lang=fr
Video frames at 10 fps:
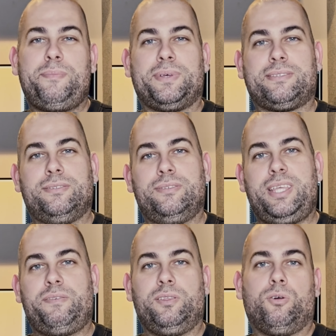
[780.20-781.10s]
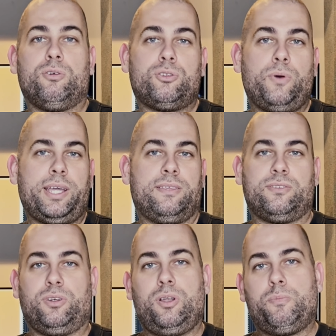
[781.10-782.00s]
parce qu'il y avait une grosse soirée dans
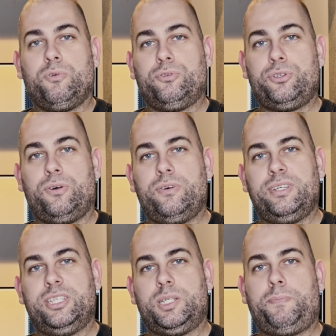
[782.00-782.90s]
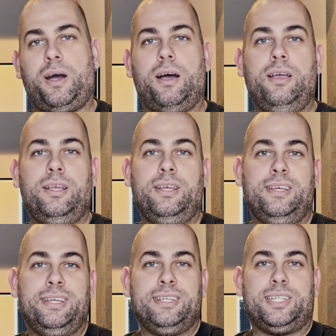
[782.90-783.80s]
un club concurrent et j'ai pas
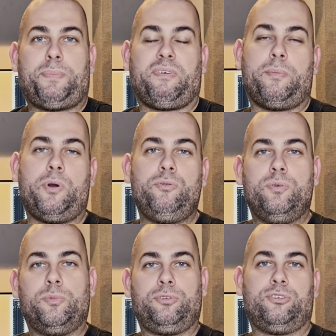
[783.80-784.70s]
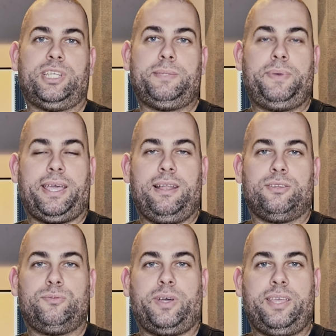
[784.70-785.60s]
j'ai pas vraiment eu le monde que j'espérais à la
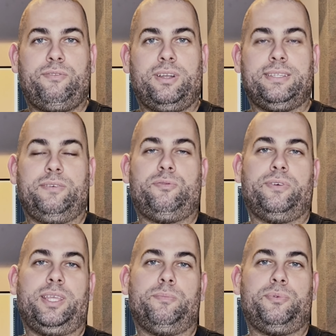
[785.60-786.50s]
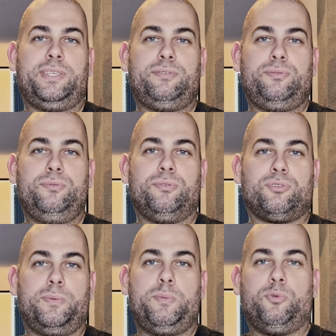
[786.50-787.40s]
soirée. Voilà, des fois on est un peu déçu, on se
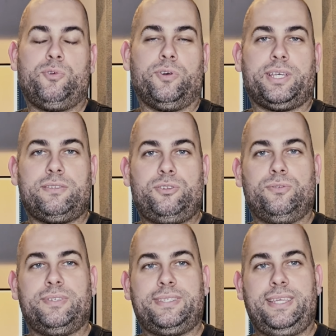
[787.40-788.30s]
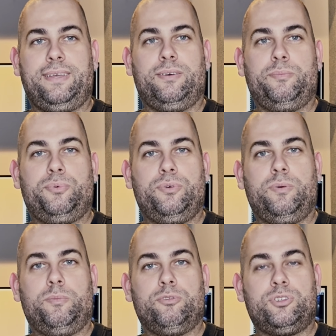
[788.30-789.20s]
remet beaucoup en question. Hein. C'est un peu
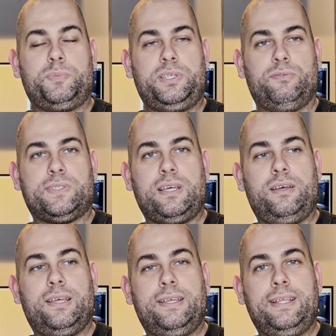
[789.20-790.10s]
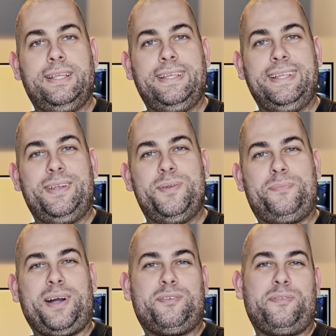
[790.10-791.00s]
mon job qui veut ça. Le
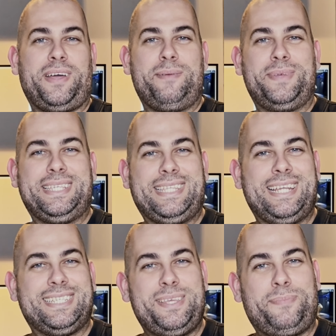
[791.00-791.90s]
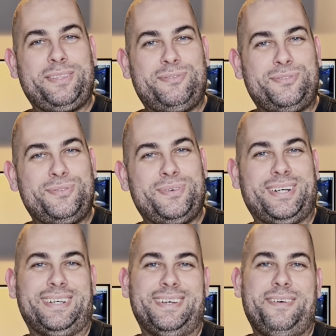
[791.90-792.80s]
parcours vers la main stage n'est pas toujours
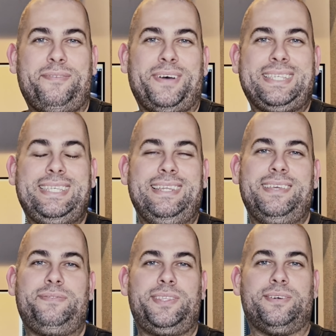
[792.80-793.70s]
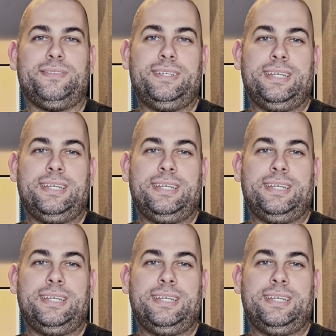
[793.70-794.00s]
euh, facile et évident.